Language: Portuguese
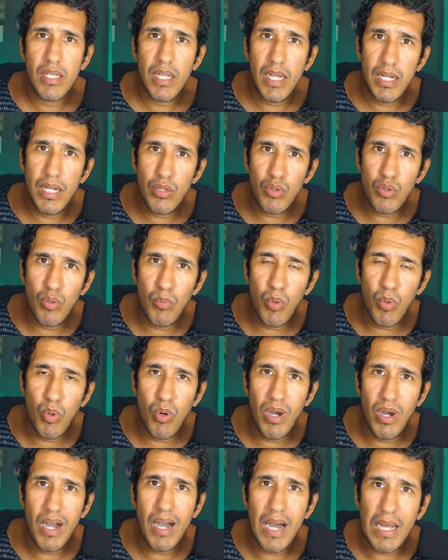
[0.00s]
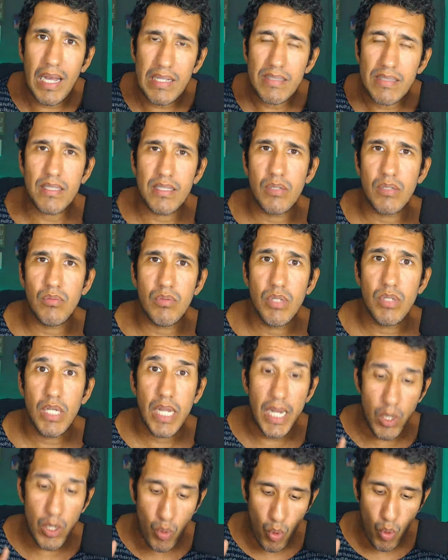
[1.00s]
Ele tomou a ação.
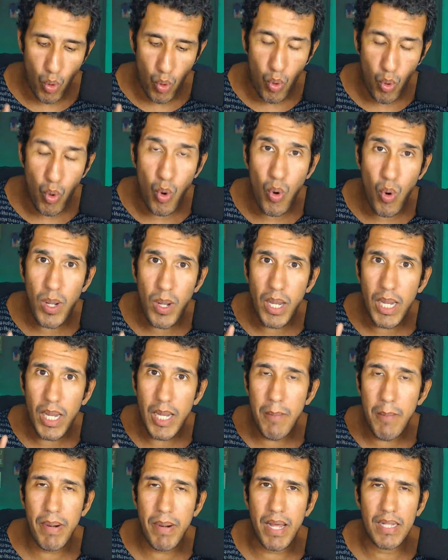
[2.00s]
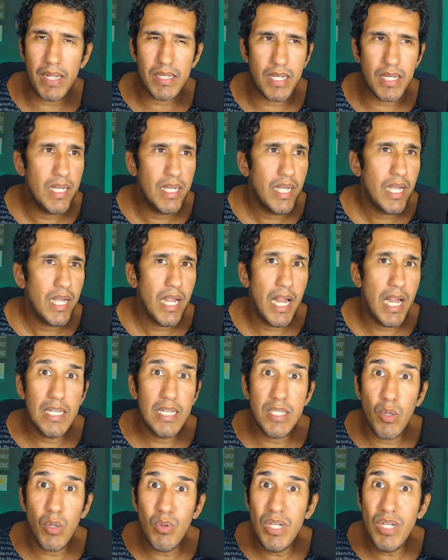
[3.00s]
Ele colocou em prática. Ele
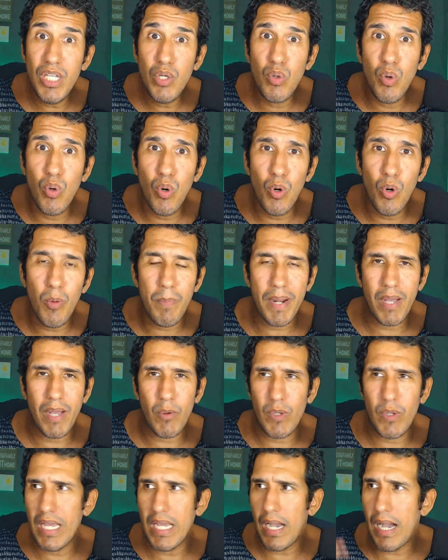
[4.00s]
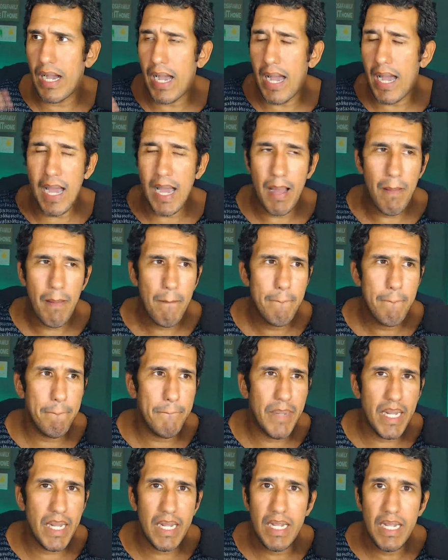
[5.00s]
não ligou para que A,
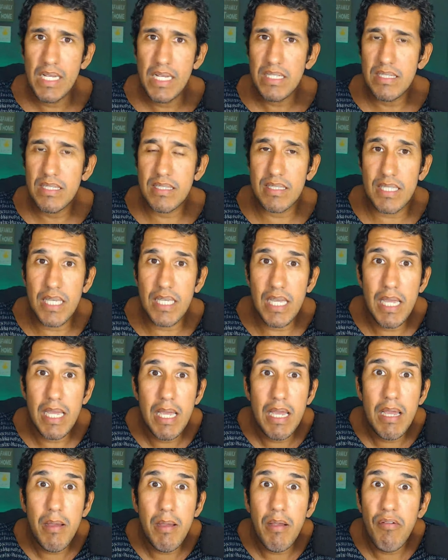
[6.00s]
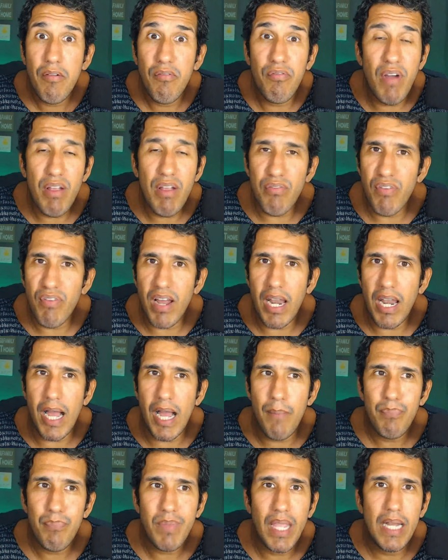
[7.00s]
B, C vai falar.